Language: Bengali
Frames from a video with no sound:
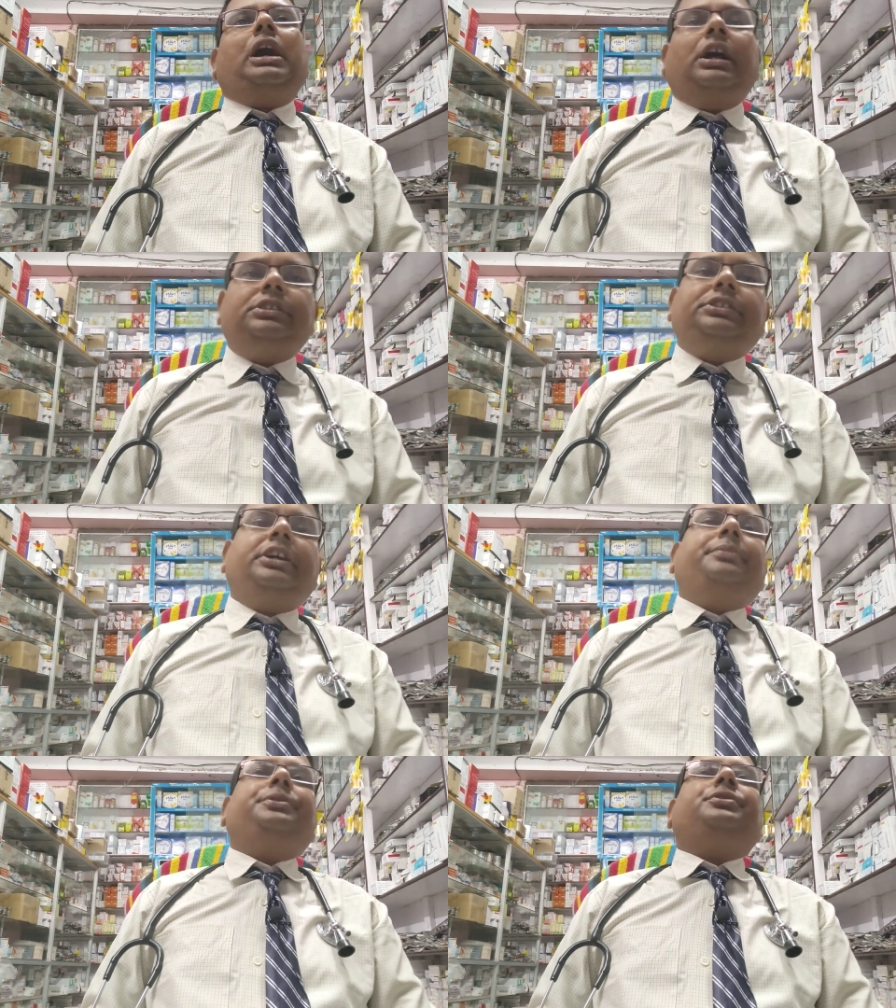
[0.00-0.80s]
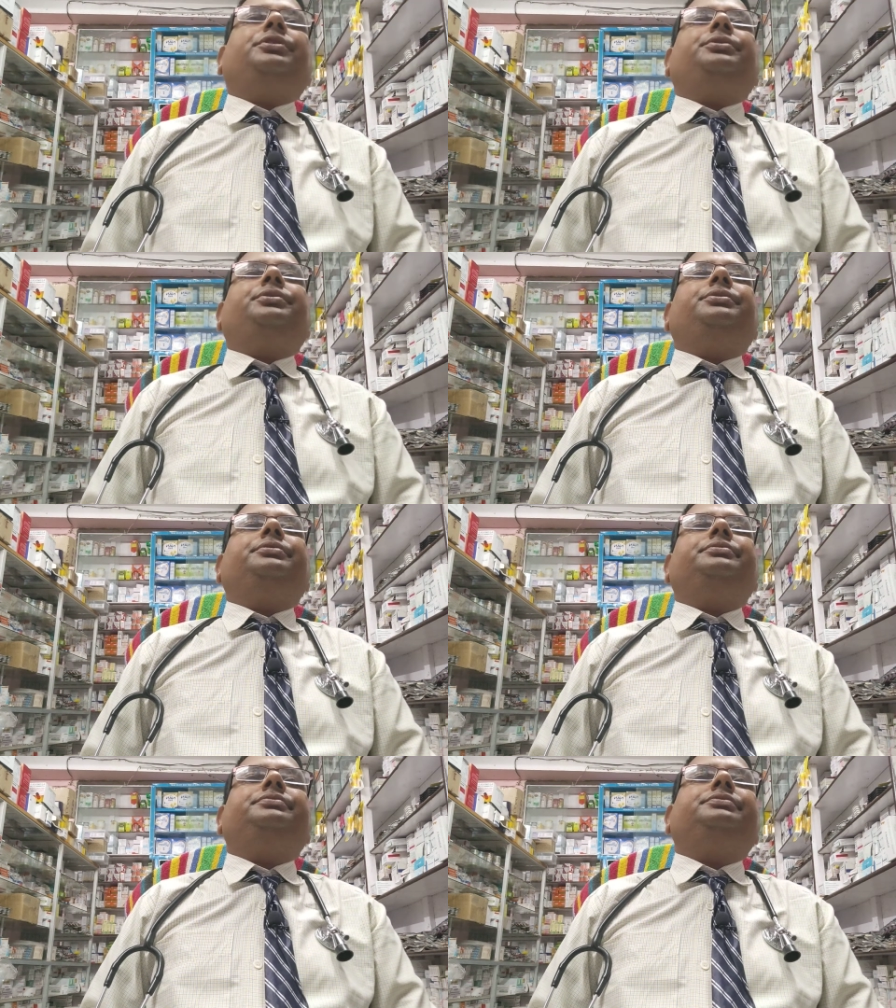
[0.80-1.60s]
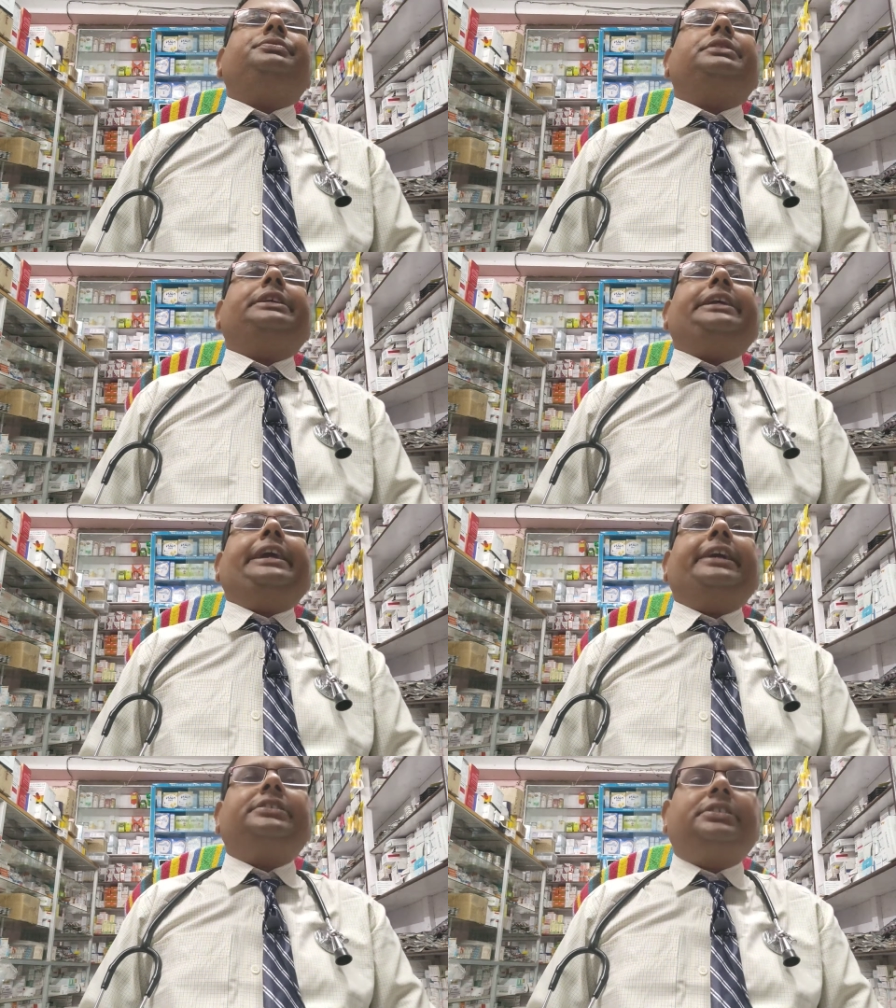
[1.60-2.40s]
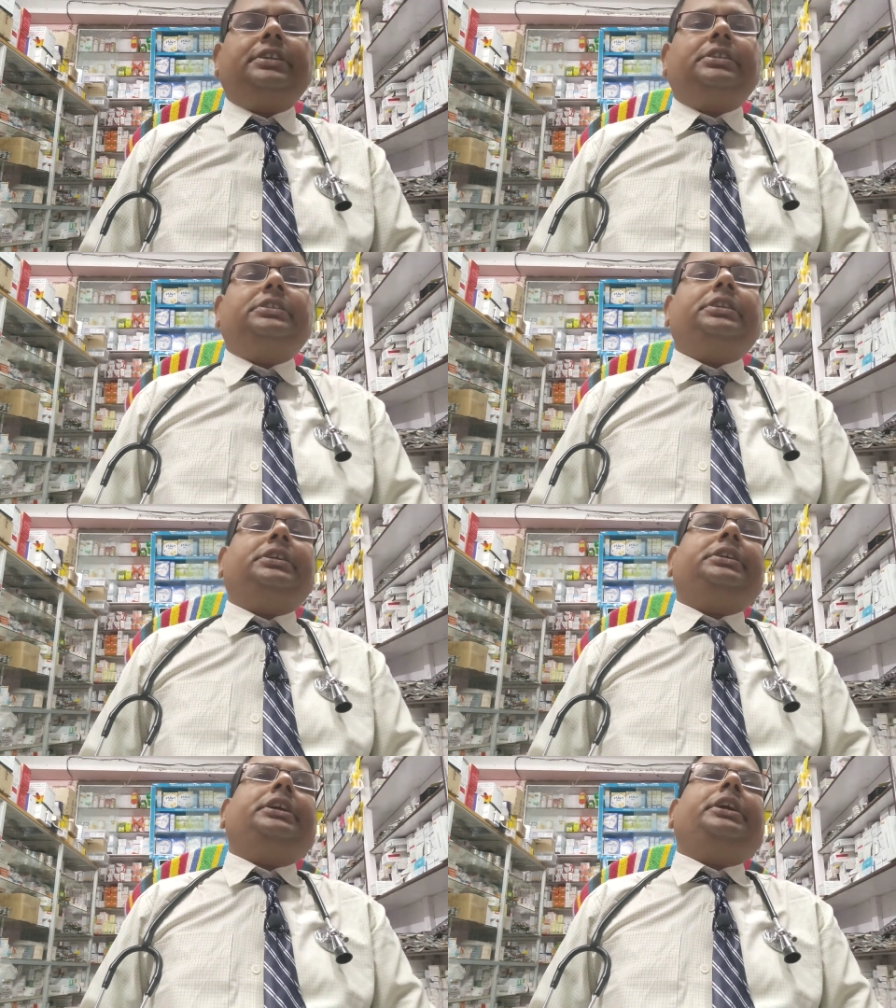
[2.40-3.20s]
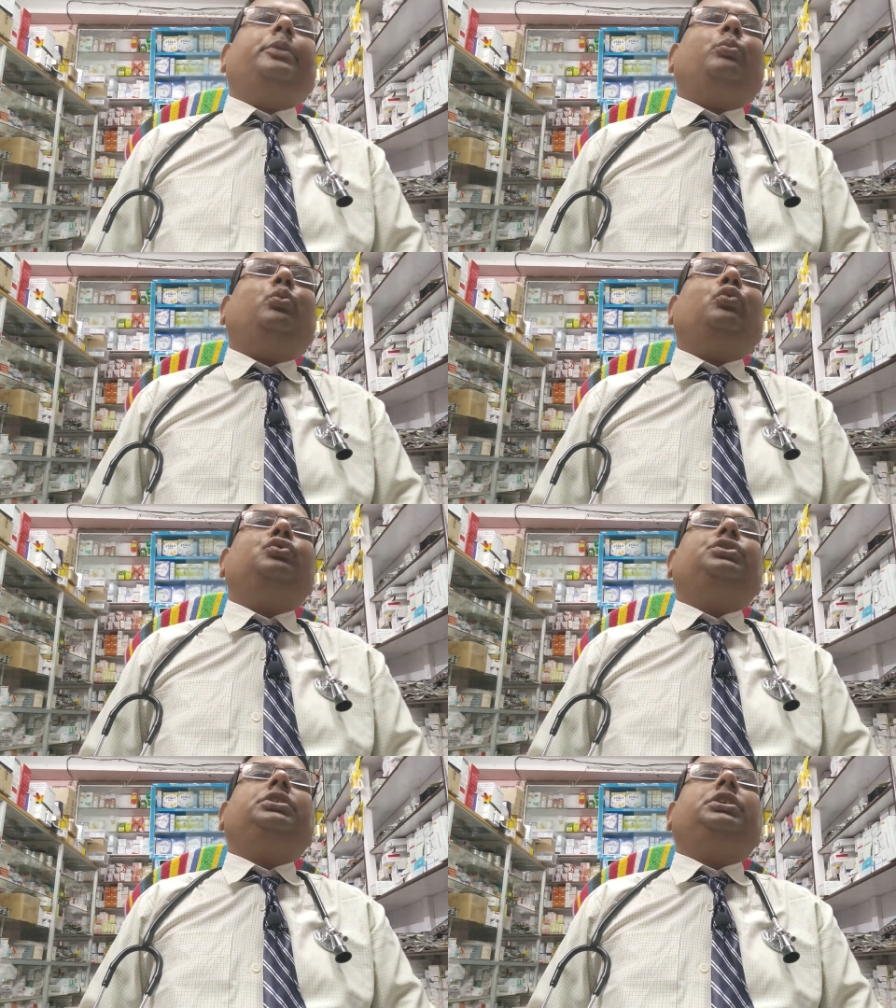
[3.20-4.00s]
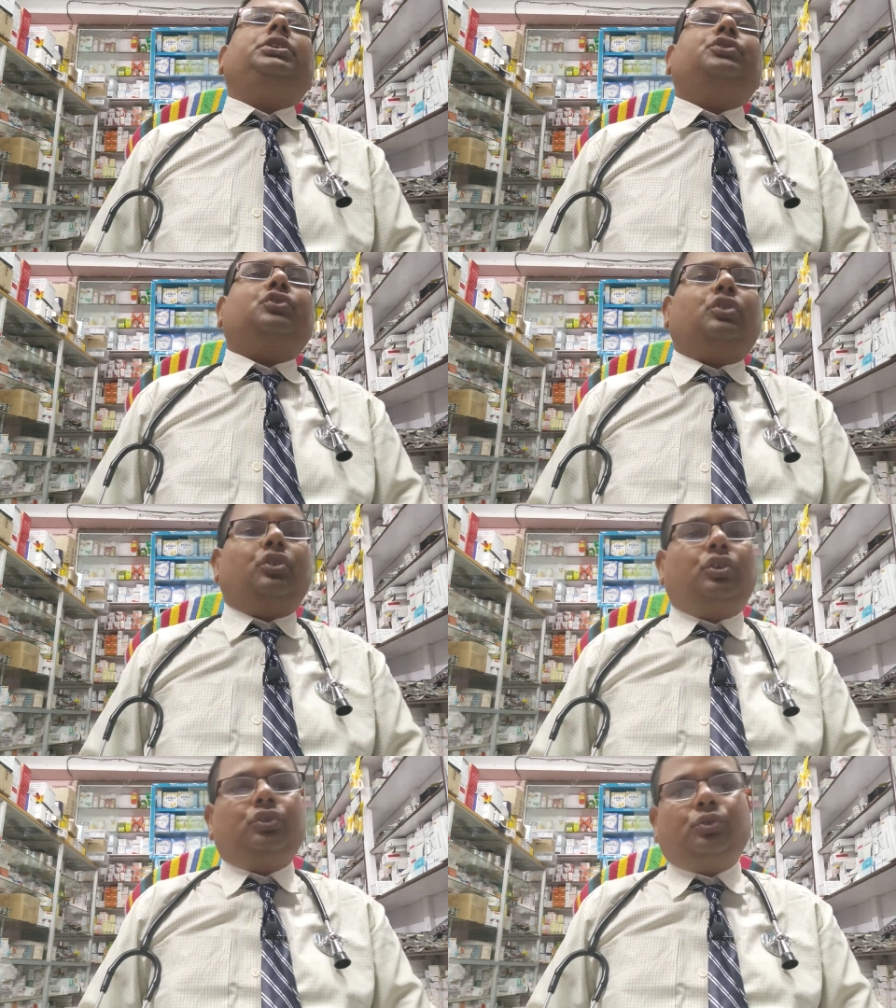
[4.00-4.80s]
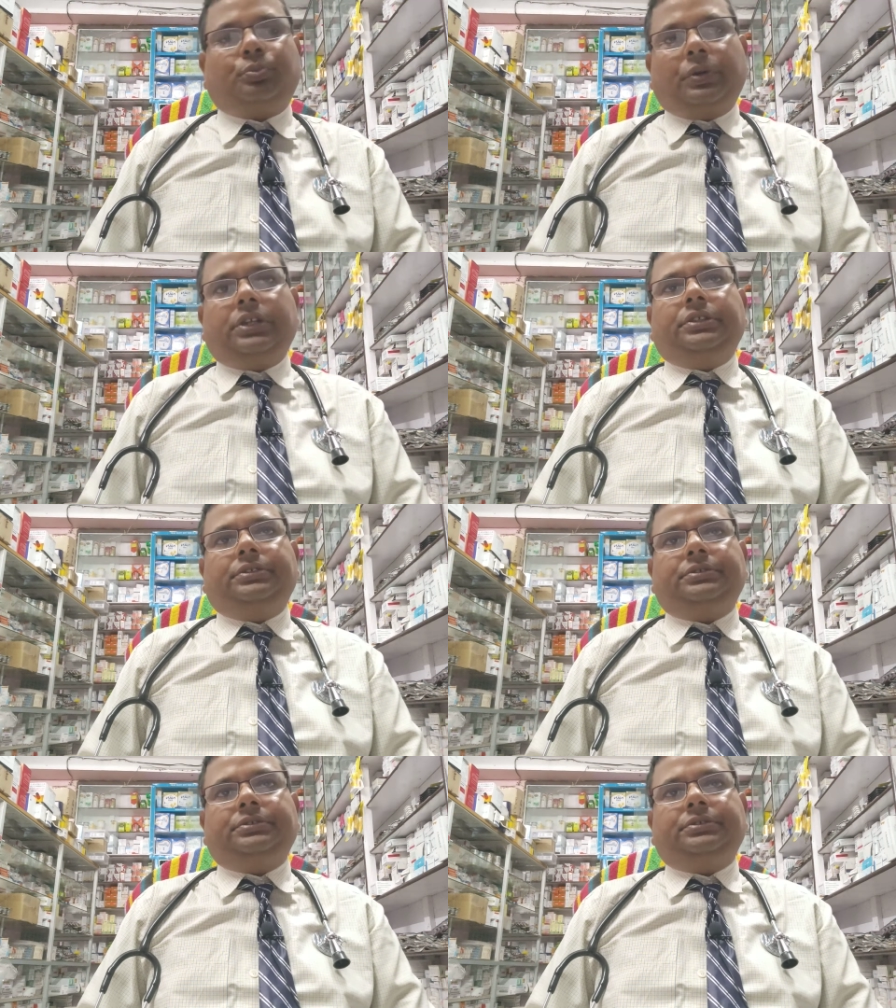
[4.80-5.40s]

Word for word: আজকের বিষয় হল গ্যাস্ট্রিক থেকে মুক্তির সহজ উপায়